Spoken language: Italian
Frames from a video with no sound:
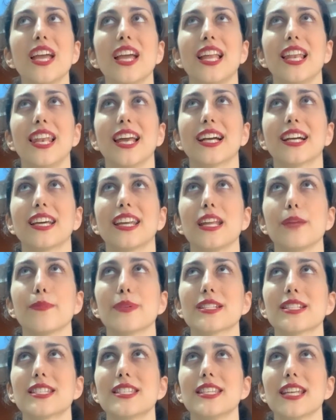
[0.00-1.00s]
la crema
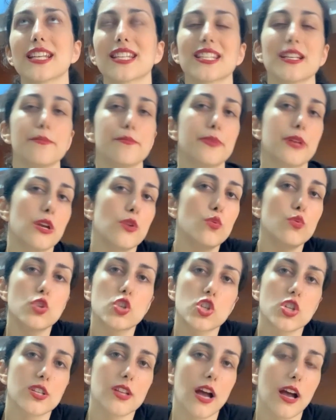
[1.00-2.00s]
sia sempre
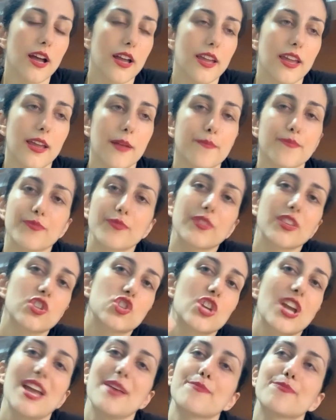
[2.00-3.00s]
lucida e
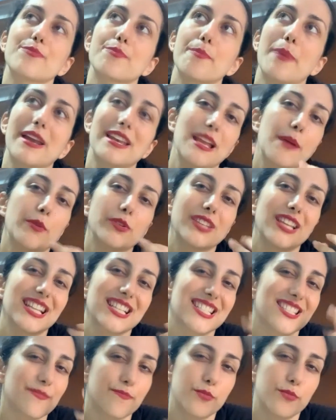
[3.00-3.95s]
cioè parliamo della,